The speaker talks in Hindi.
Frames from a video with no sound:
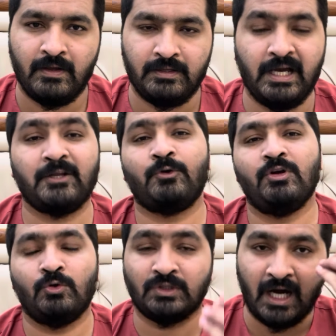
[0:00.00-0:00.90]
यार कोई
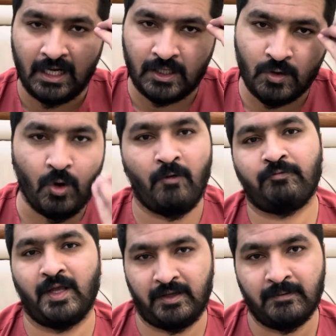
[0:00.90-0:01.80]
खुदा का खौफ
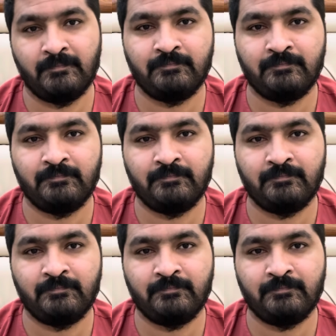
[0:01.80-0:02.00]
करें